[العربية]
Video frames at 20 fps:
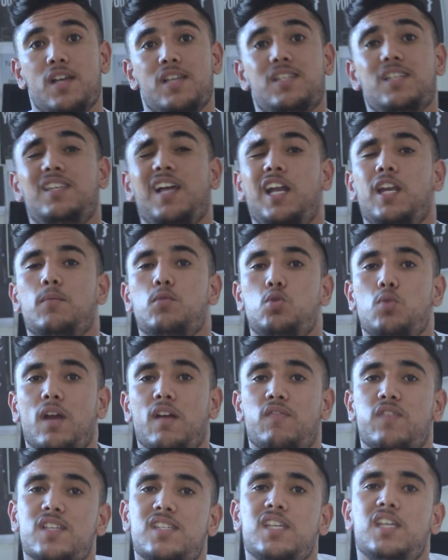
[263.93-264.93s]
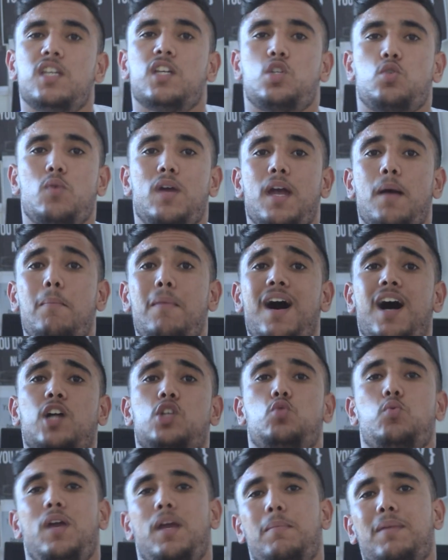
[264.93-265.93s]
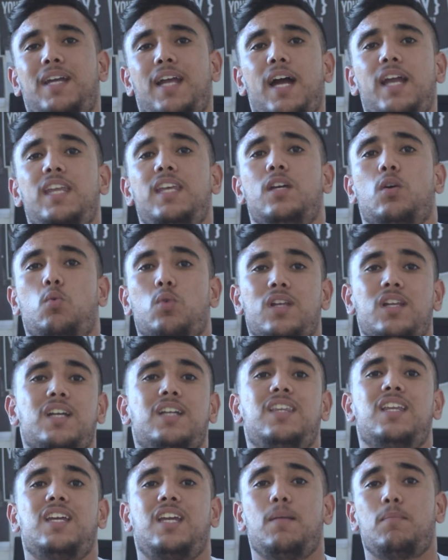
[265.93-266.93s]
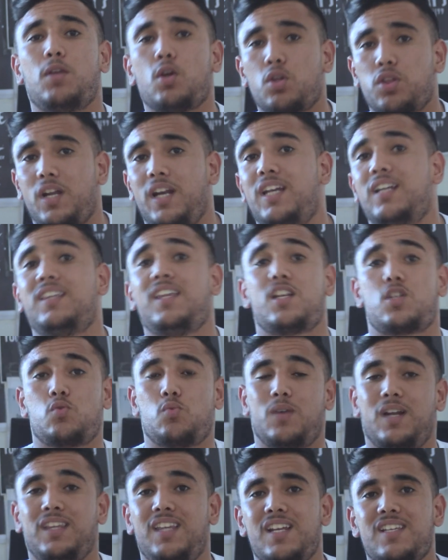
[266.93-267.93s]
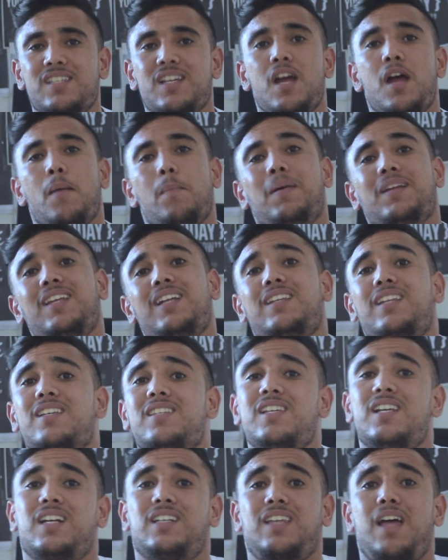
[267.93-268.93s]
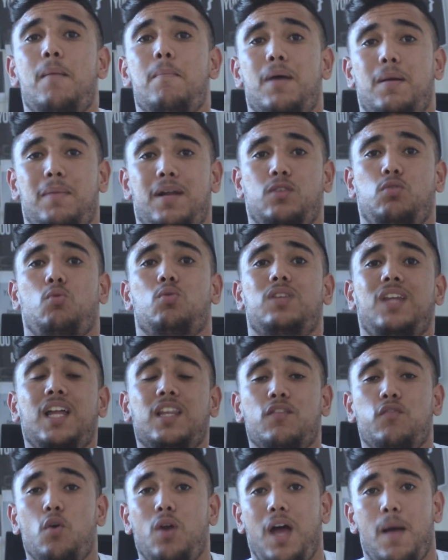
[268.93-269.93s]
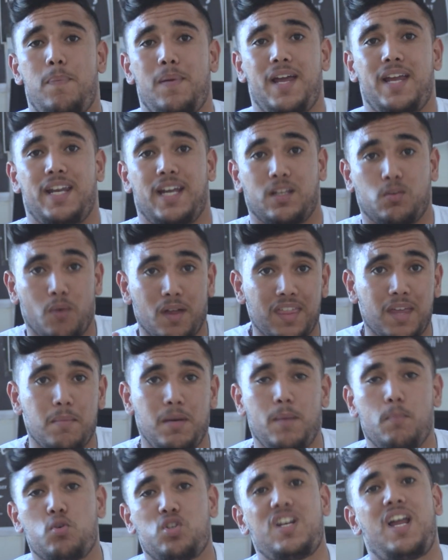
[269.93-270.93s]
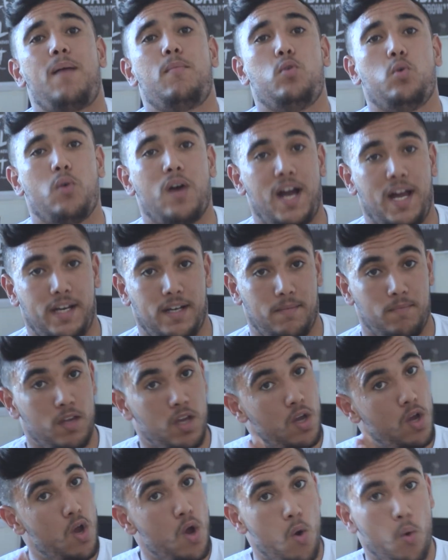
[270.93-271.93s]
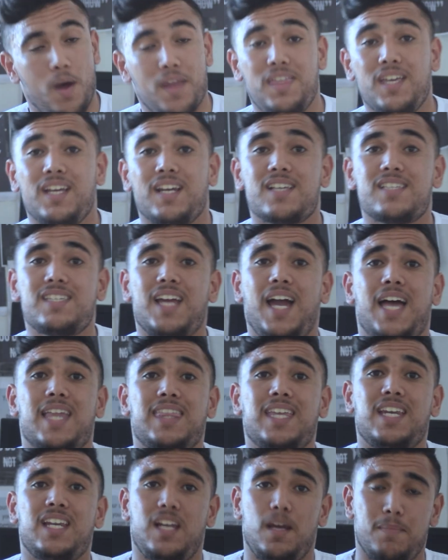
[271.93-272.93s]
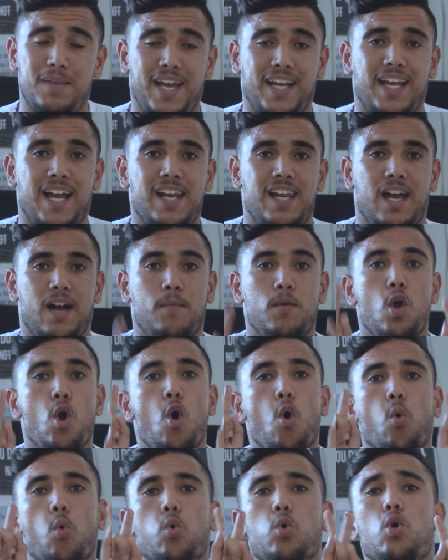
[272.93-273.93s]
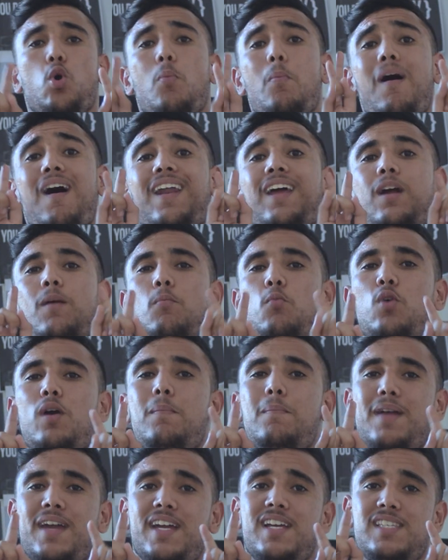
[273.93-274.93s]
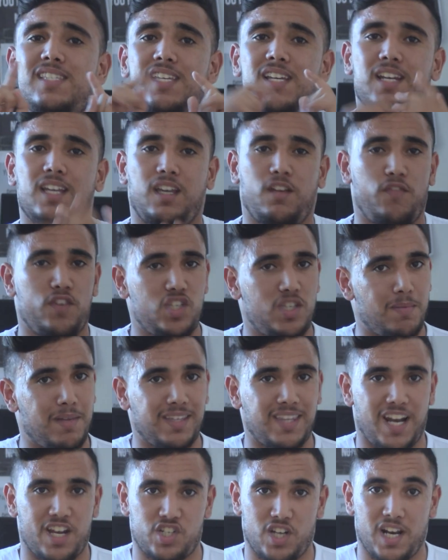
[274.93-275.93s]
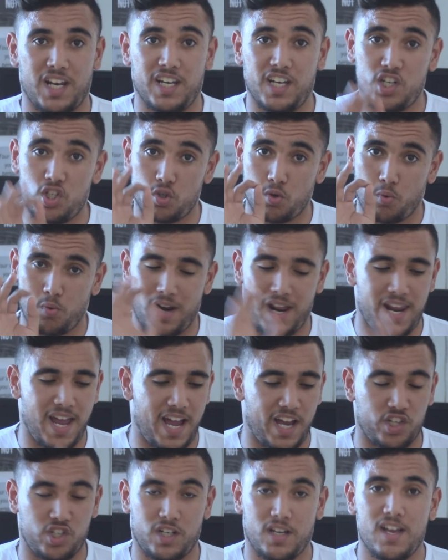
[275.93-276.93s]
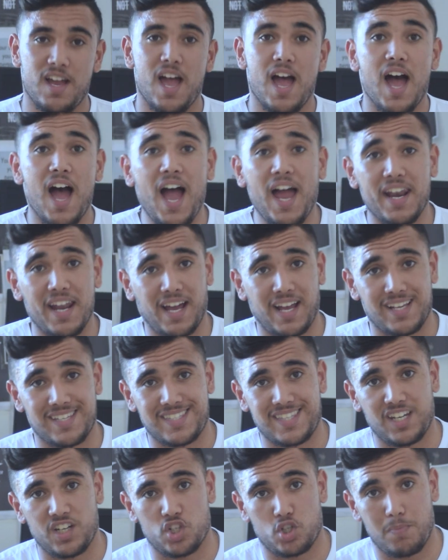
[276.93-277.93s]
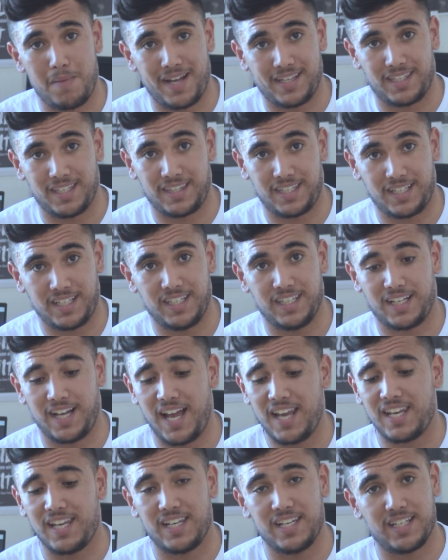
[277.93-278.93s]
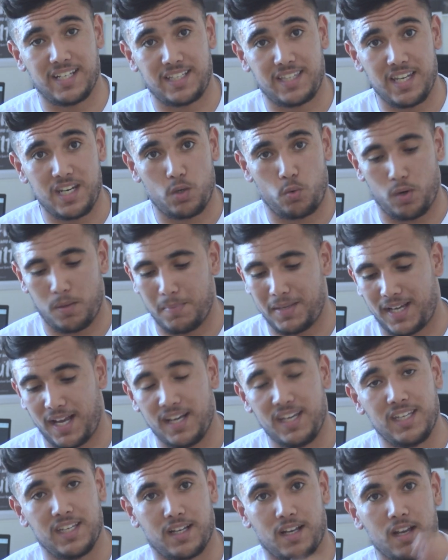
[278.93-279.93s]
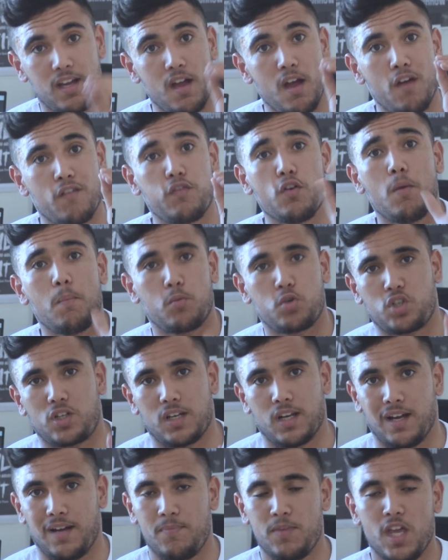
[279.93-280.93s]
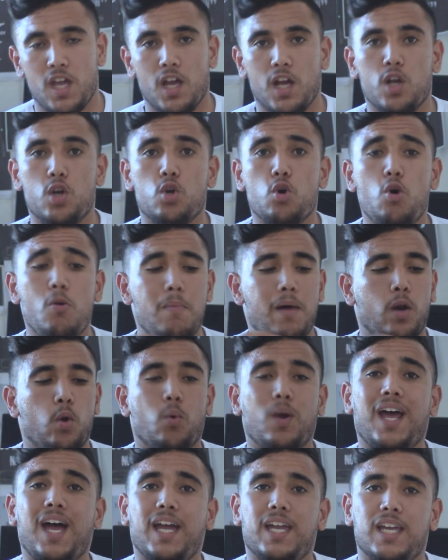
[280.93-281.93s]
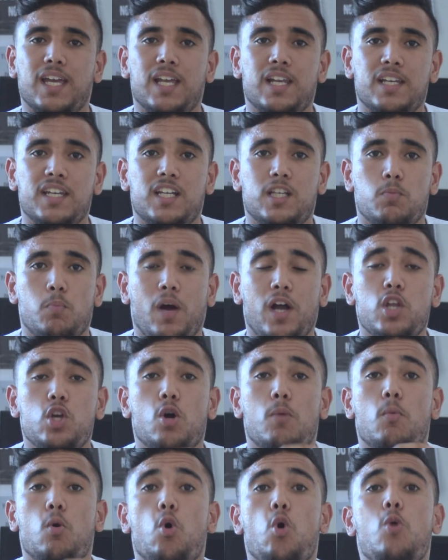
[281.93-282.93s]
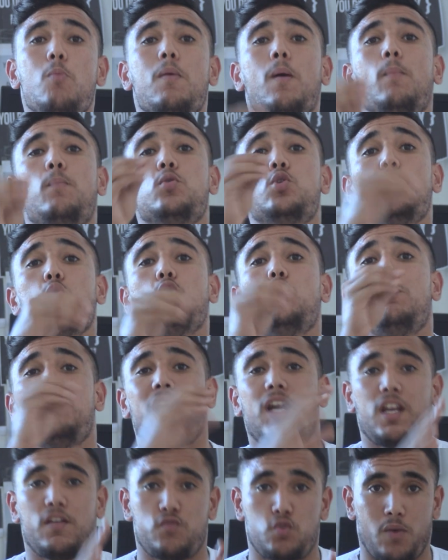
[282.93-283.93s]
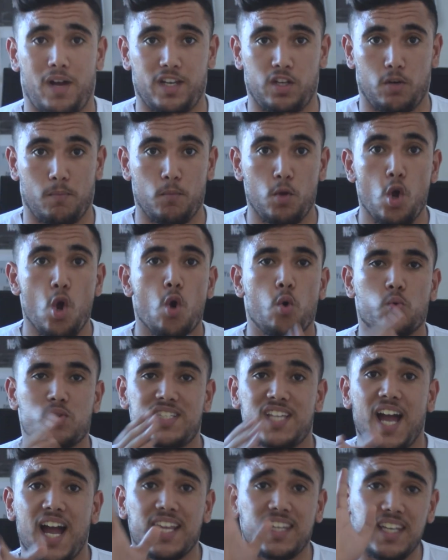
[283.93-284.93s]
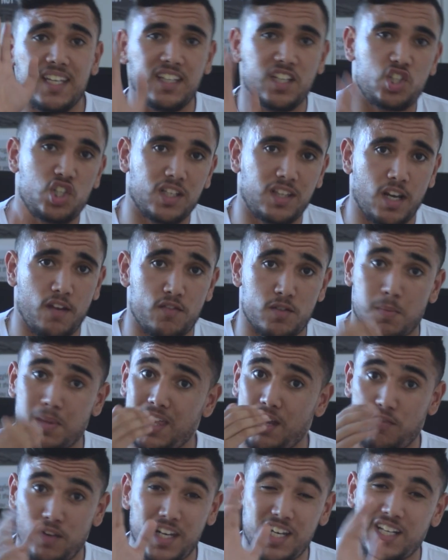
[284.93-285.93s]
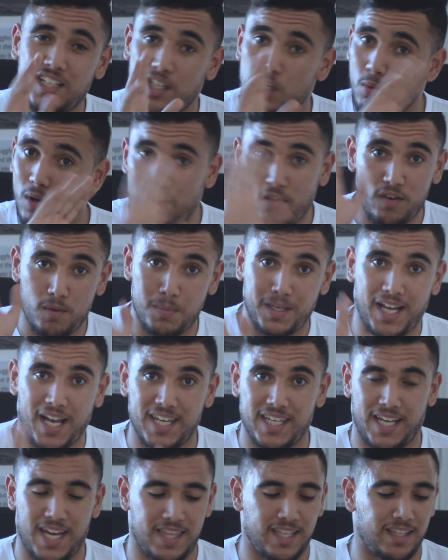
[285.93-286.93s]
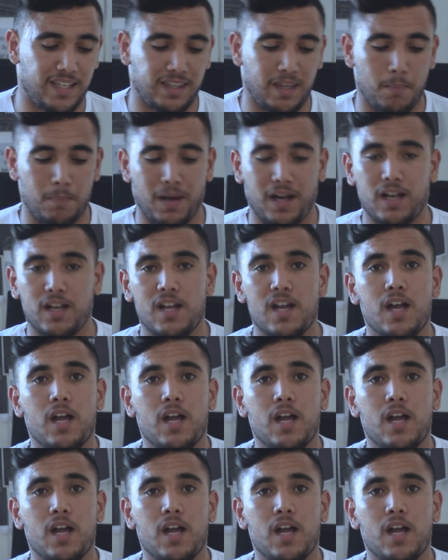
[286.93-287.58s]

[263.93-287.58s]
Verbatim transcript: زيد عليهم شويه فيزيك شويه مات شويه ميكانيك والالكتريك يبدا يكثر عليك درس ولا درس بعد ذلك ترسلك تقمر معناتها تقول تعدي في ورقه بلانات وهذا ما نحبوش نعملوه احنا وهذه نصيحه ثانيه نحب نحكي عليها وريمارك مهمه ياسر كيفاش تراجع لهنا ايش نقول عليها حاجه احنا خاصه جماعه التكنيك عندنا الالكتريك والميكانيك فيهم مشكله اللي هما الورقي اللي نكتبوا عليهم هما بجودهم اللي نريفزوا عليهم وساعات انت تجي تريفز مثال في الالكتريك ولا في الميكانيك هذه تطبق